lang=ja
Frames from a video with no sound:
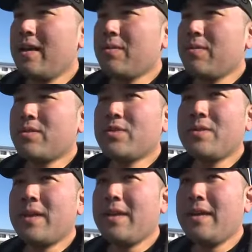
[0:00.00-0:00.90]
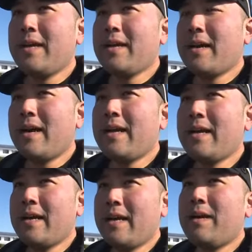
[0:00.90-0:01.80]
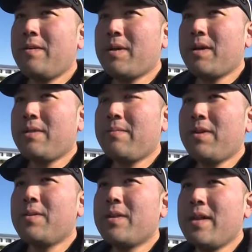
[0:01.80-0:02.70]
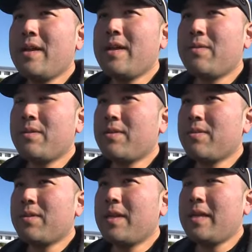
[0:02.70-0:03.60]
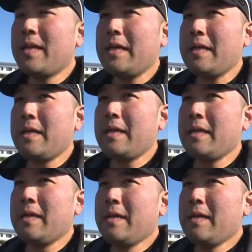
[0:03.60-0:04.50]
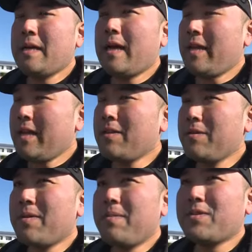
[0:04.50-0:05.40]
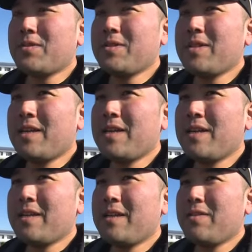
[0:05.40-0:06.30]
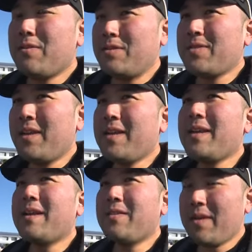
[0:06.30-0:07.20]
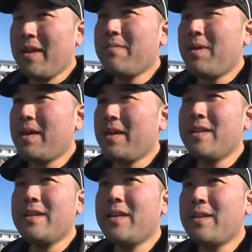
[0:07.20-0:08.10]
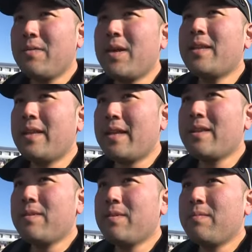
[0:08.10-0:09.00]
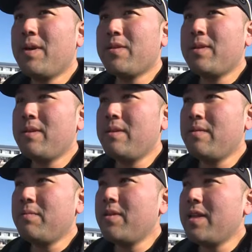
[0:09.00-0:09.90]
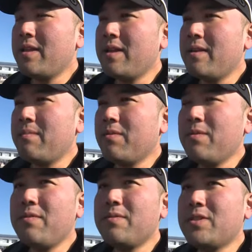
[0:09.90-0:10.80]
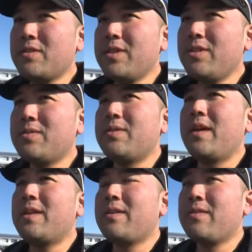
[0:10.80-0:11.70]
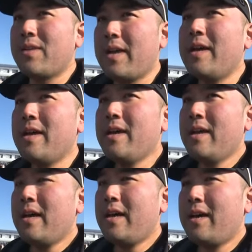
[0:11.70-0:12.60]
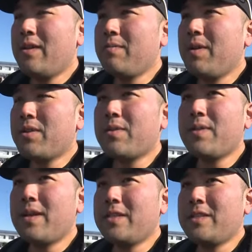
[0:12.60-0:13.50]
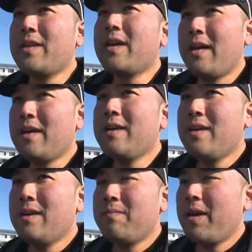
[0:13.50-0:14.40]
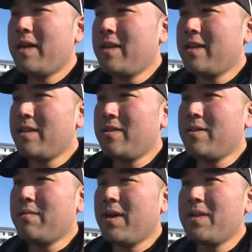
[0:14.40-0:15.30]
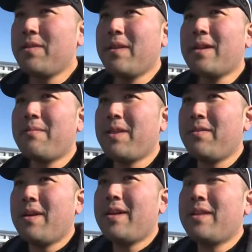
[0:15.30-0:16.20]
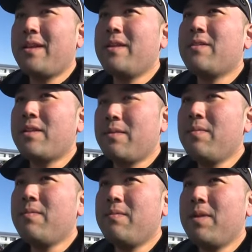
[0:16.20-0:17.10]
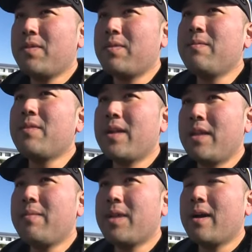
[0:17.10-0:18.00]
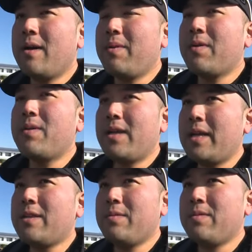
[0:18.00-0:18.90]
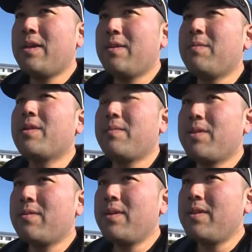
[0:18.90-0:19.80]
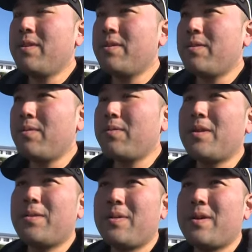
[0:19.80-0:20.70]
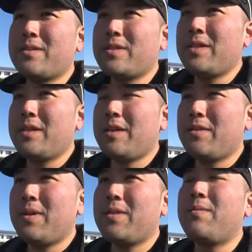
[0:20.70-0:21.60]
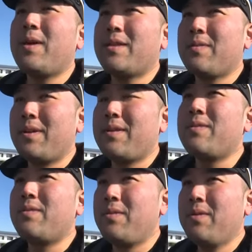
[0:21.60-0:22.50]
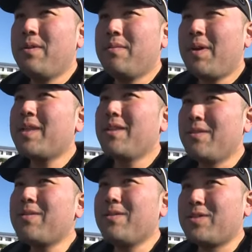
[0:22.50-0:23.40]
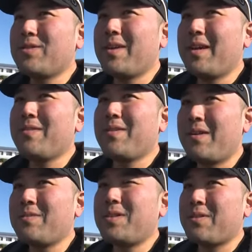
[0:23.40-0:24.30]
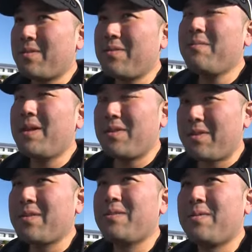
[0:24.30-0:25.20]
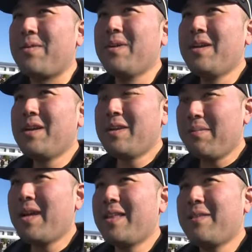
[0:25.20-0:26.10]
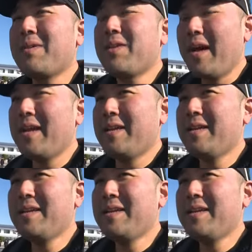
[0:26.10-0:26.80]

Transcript: のこの状態で海外からお客様呼んでいろんなことできないかなっていうのがまあ正直な率直な意見なので、まあ、延期になってよかったなっていう、まあ、それに伴って僕の方もちょっと飲食をやってるのであのまあそこで1年間、まあ、延期って言ってもまあいつになるかまだ分かってないんですけども、まあ、そこに向けてまた頑張ろうかなっていうふうに思ってますとりあえずコロナの方が、えとりあえず終わってくれるのを待ってるっていう状態というか落ち着くのを待つっていうのを今やってます。はい